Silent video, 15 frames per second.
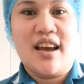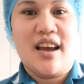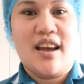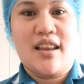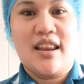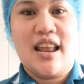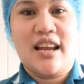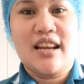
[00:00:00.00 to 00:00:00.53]

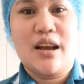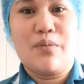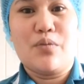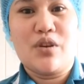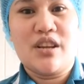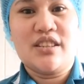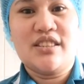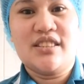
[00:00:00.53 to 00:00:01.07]
uh, laga
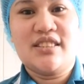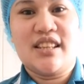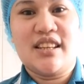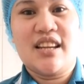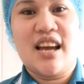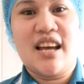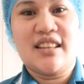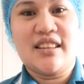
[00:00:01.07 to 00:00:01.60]
mo lang siya sa
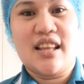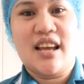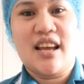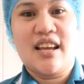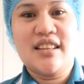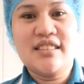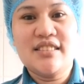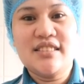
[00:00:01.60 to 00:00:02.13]

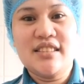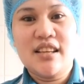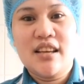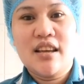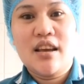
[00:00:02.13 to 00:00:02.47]
gatas